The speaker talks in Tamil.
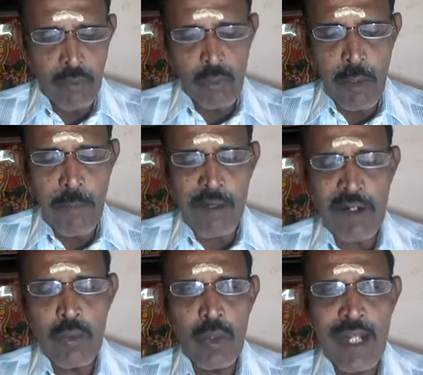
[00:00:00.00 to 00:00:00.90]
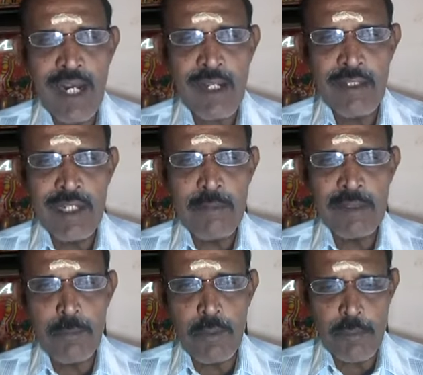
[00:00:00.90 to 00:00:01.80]
குரு பகவானுக்கு உண்டான ரத்தினம்
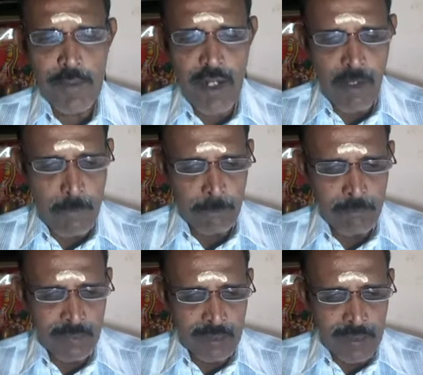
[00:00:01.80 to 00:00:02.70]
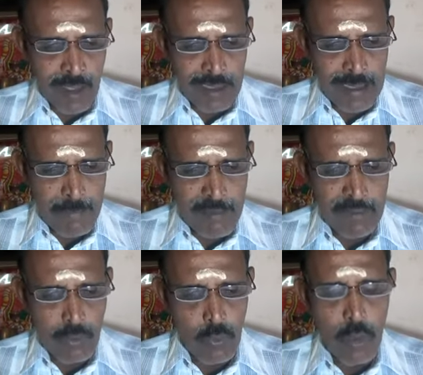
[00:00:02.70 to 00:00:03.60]
வந்து புஷ்பராகம் அதே மாதிரி
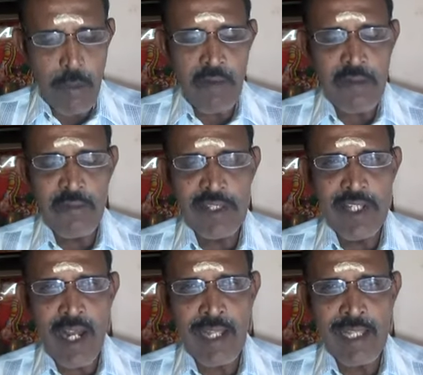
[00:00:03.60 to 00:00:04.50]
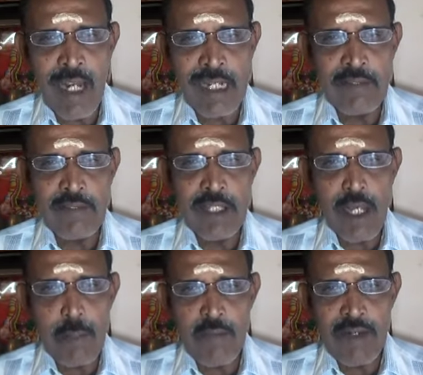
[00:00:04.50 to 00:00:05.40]
வந்து குரு பகவான் வந்து யானை யானைக்கு வந்து
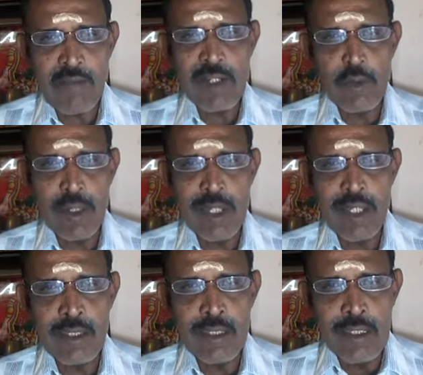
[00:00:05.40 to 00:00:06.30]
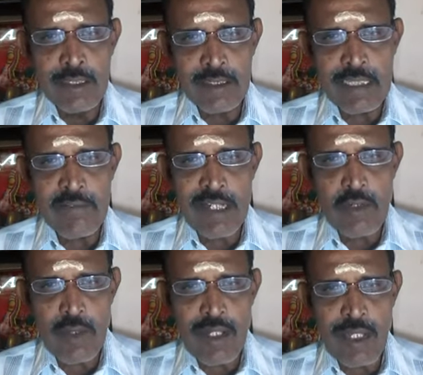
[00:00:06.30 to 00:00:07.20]
கரும்பு வெள்ளம் வாங்கி கொடுங்க தீனி
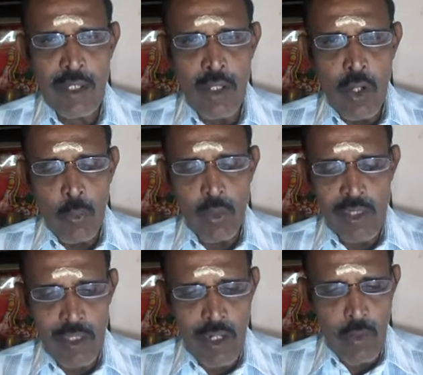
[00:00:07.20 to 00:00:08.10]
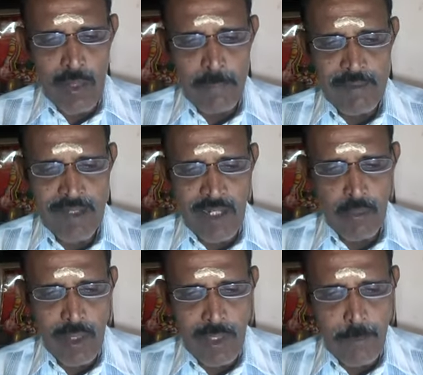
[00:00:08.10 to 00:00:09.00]
வாங்கி கொடுங்க உங்களுக்கு இருக்கக்கூடிய
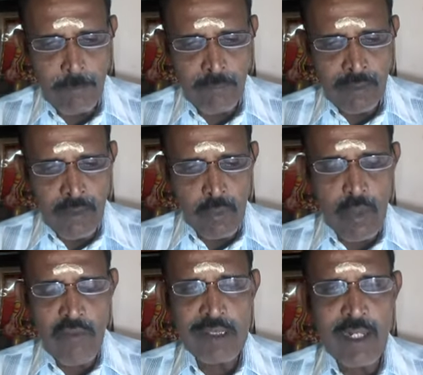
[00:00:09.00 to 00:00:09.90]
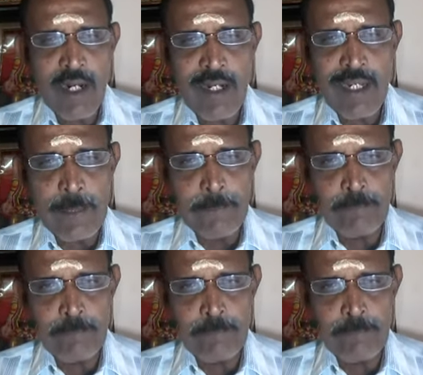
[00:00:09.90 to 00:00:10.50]
பிரச்சனைகள் குறையும் குரு வந்து கடலை